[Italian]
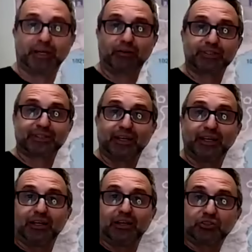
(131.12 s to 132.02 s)
bene,
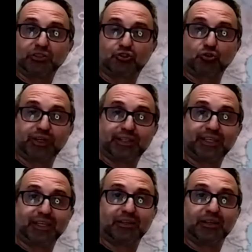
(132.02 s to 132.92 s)
queste se
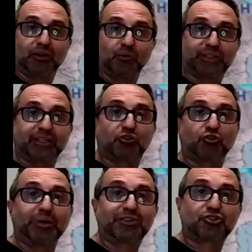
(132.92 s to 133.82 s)
giovedì, guardate
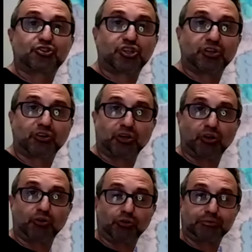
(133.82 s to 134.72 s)
come
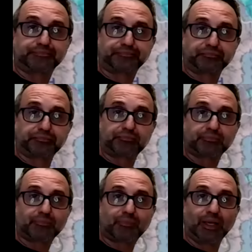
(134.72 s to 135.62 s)
circolano
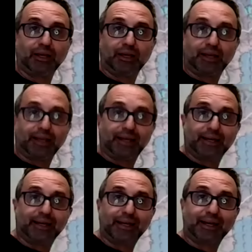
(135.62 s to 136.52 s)

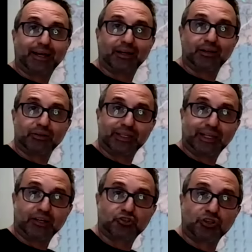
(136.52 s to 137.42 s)
eh,
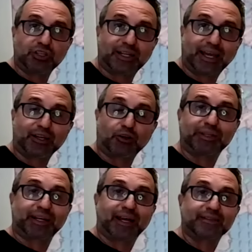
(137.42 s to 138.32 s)
nelle regioni italiane
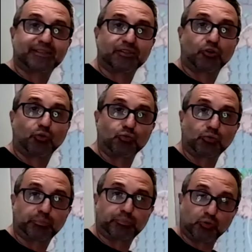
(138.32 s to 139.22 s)
come transitano
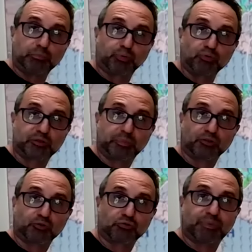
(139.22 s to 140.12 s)
uno più impulsi
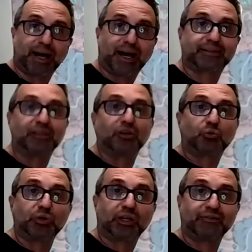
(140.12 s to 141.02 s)
perturbati.
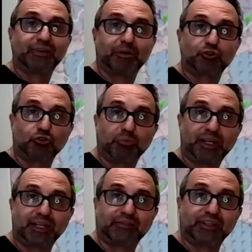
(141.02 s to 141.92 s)
Qui arriviamo a
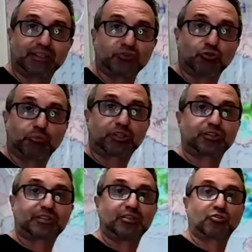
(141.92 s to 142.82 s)
domenica, vedete sopra
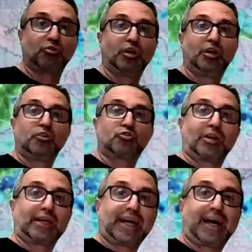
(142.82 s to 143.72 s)
c'è scritto
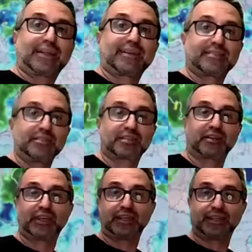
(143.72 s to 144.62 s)
sulla data, si
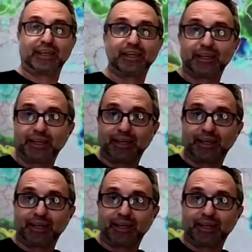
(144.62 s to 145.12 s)
intravede,